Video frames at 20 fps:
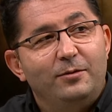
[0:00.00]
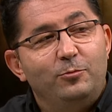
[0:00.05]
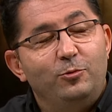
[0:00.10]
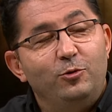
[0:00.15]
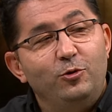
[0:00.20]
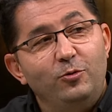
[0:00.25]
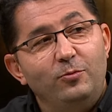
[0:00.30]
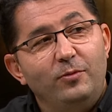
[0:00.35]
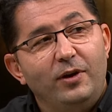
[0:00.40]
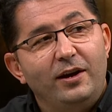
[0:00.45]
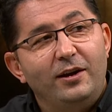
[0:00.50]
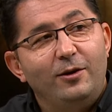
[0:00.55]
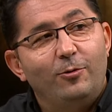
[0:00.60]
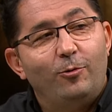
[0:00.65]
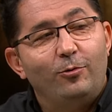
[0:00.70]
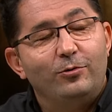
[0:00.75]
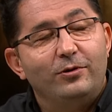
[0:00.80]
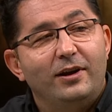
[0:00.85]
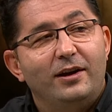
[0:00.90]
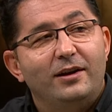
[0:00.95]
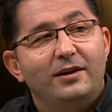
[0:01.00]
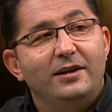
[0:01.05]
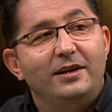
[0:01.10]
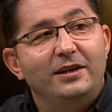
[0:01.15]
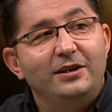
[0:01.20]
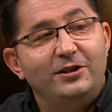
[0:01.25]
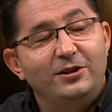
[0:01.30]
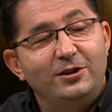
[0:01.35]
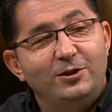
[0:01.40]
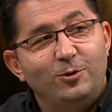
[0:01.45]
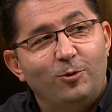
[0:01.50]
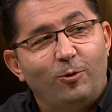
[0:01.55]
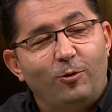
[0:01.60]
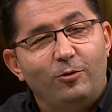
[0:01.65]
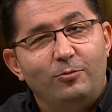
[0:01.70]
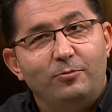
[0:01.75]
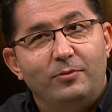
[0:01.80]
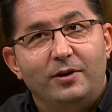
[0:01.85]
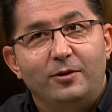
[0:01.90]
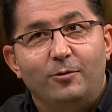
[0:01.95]
büyümeyi, onlarla iç içe
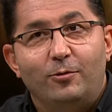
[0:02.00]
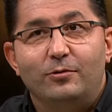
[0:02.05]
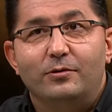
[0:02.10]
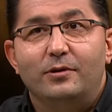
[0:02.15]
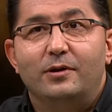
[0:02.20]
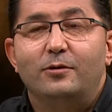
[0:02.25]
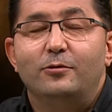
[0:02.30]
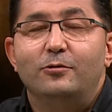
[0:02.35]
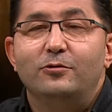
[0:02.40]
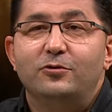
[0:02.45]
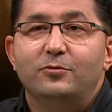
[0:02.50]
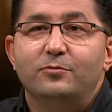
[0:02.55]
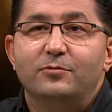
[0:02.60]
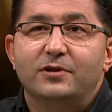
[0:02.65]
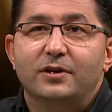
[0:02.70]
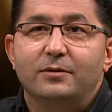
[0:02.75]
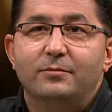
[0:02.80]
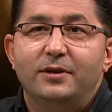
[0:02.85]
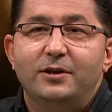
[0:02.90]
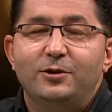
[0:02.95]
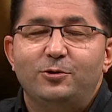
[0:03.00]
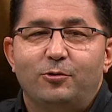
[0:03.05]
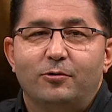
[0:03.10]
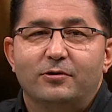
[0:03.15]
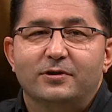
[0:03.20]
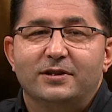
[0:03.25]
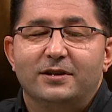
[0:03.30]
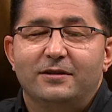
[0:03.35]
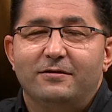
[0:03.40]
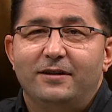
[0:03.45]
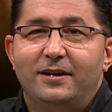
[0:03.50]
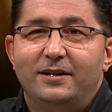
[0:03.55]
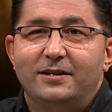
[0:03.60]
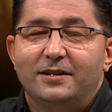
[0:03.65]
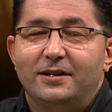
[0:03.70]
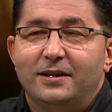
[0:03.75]
olmayı, onları özümsemeyi çok sever.